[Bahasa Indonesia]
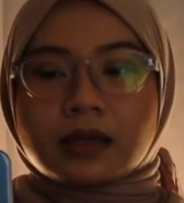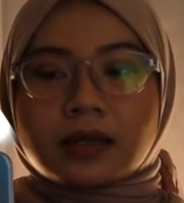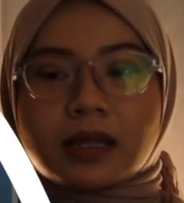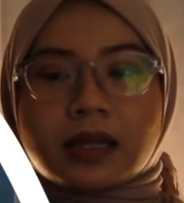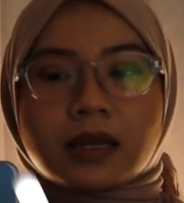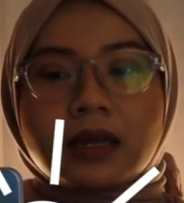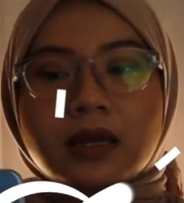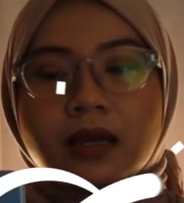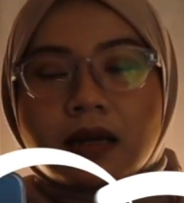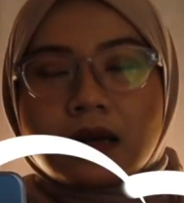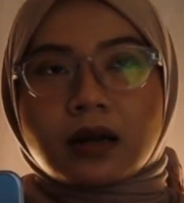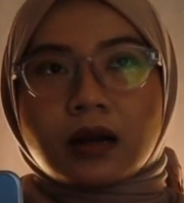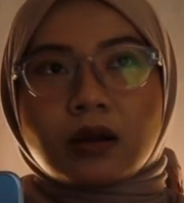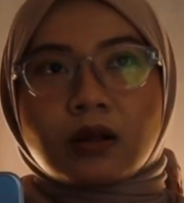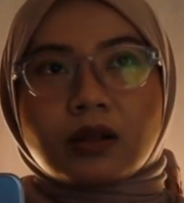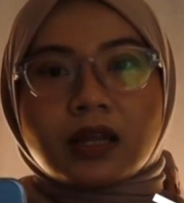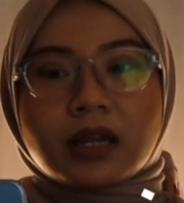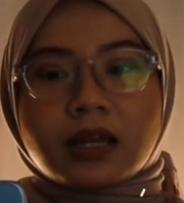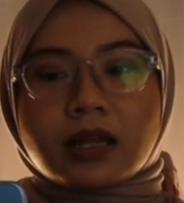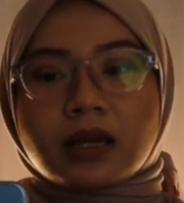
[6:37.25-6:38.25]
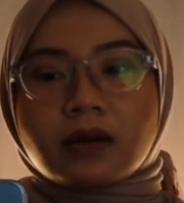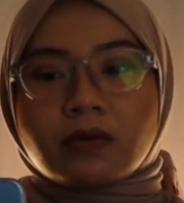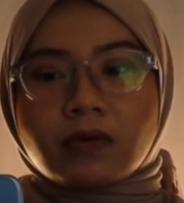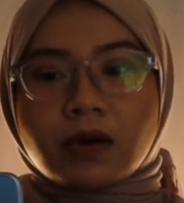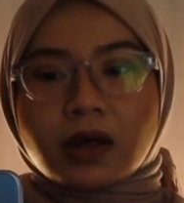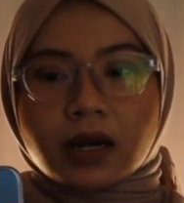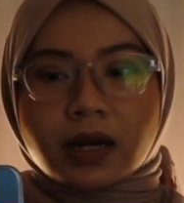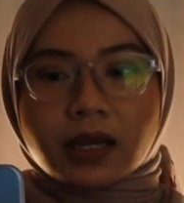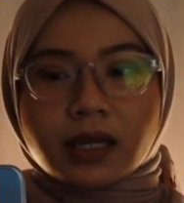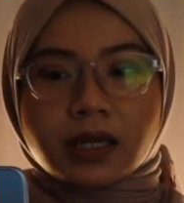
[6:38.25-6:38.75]
Tadi kalau tadi kan
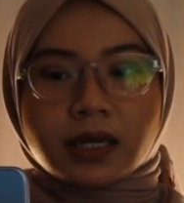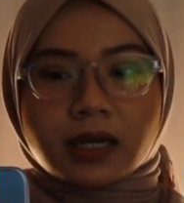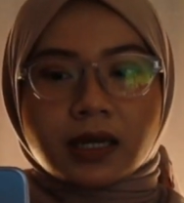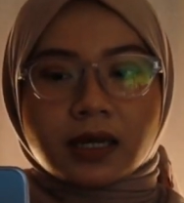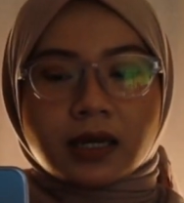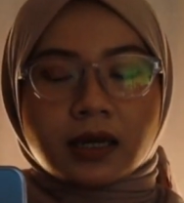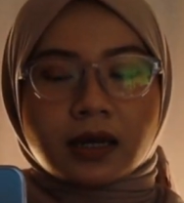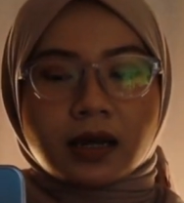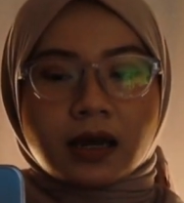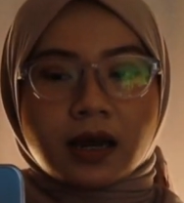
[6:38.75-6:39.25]
warnanya